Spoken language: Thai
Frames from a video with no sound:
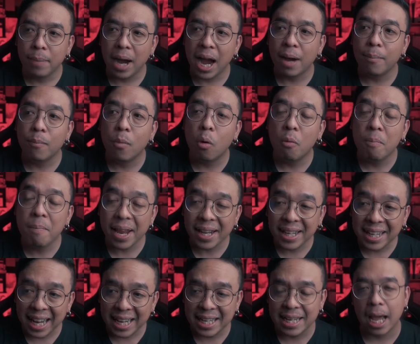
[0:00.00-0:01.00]
บางโมเมน
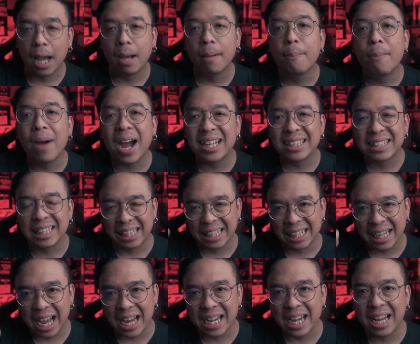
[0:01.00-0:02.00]
ต์ในหนัง บางสถาน
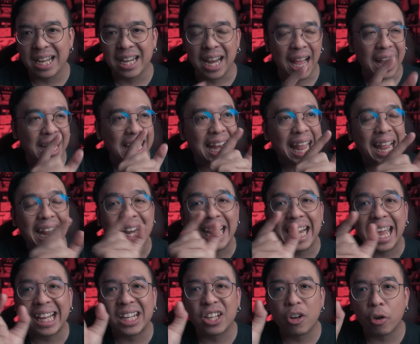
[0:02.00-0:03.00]
การณ์ในหนัง
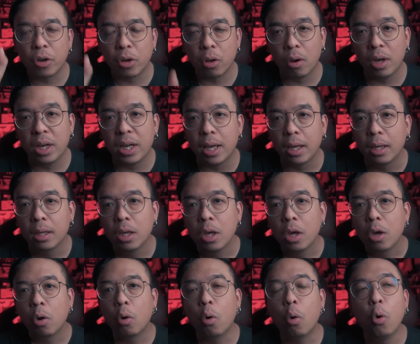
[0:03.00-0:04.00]
เล็ก ๆ น้อยๆ เนี่ย
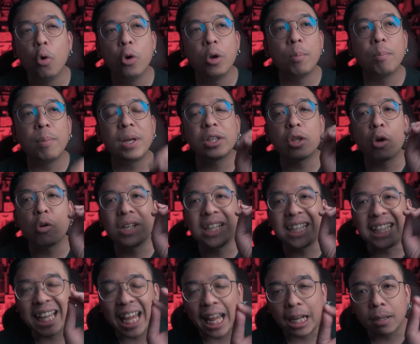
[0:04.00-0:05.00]
คุณไม่ต้อง
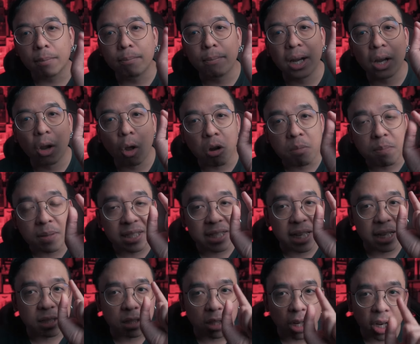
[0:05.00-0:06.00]
เก็ตมันร้อยเปอร์
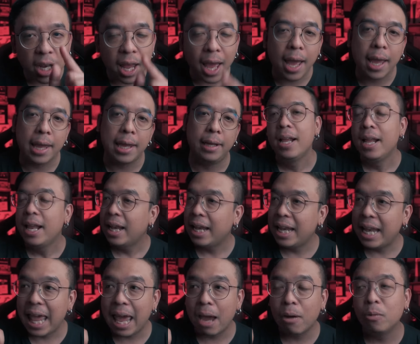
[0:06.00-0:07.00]
เซ็นต์ก็ได้
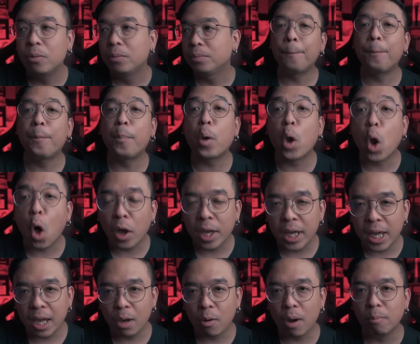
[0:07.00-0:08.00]
แล้วปล่อย
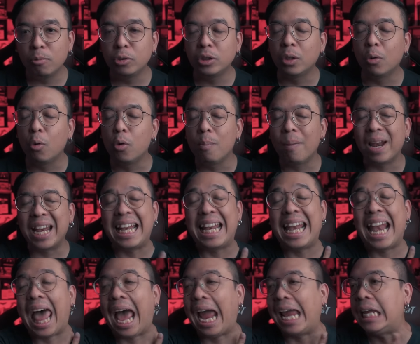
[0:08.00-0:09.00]
ให้ความรู้สึกคุณมัน
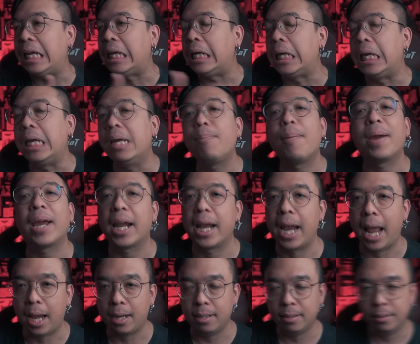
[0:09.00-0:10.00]
ไหลไปกับหนัง